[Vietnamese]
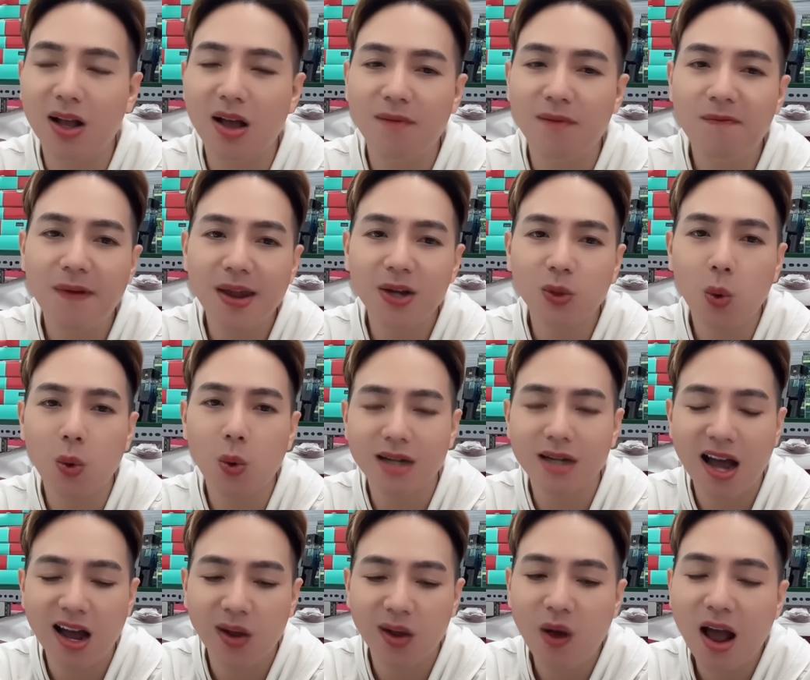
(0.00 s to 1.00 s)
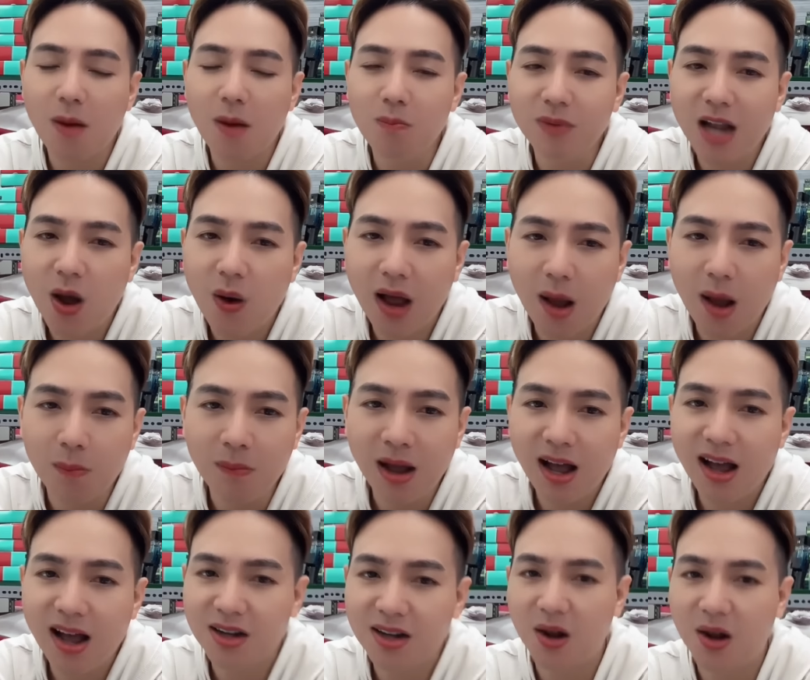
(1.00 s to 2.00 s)
à, à, phim cuộc đời của hồng loan hồng
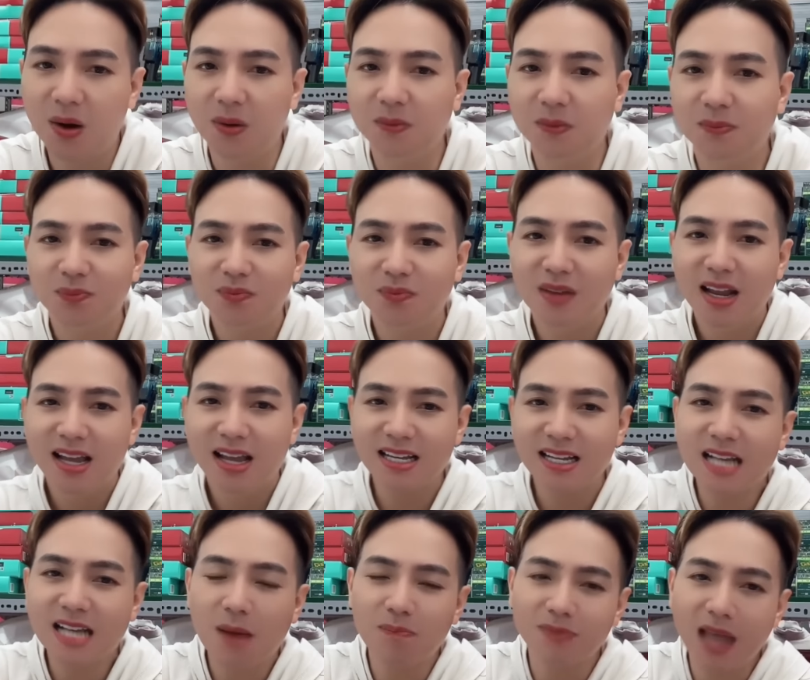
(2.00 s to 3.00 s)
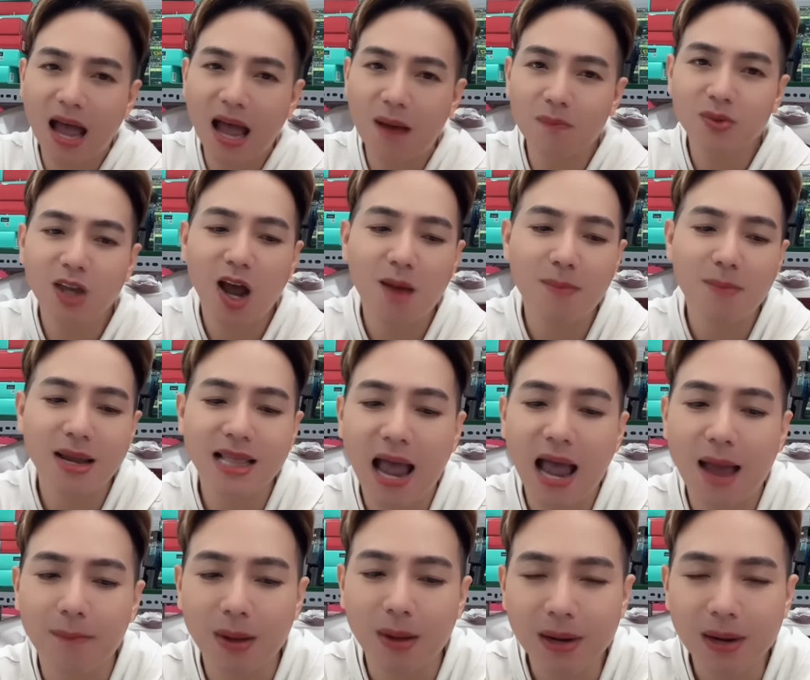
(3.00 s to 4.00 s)
ơ rồi cái xong ta không cho mày
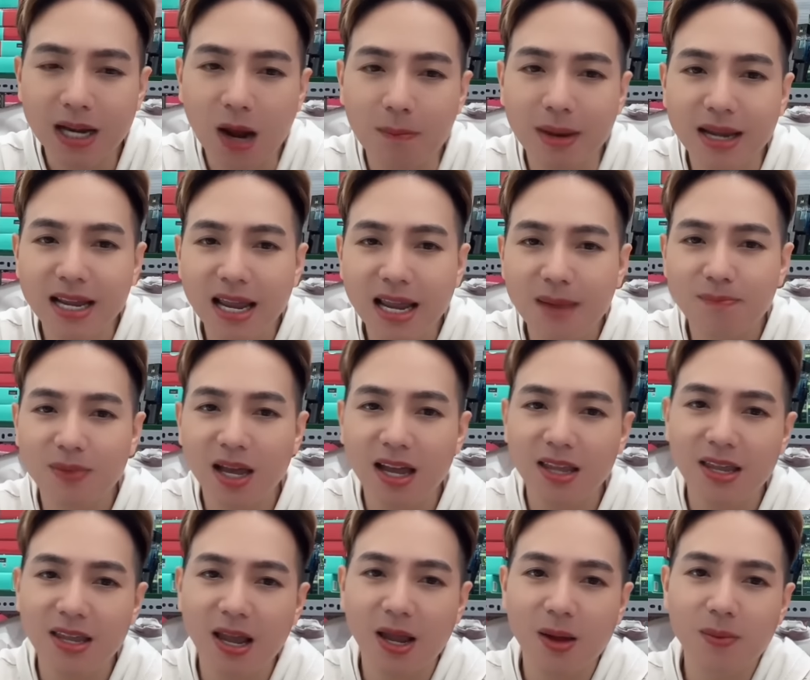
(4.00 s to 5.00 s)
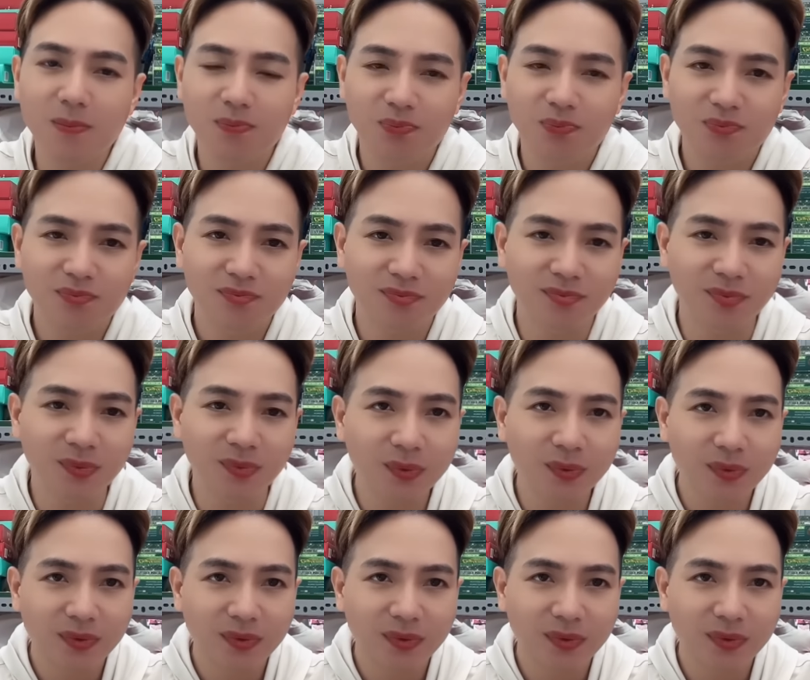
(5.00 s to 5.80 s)
làm cái bắt đầu mày ghim đó hay gì ừ.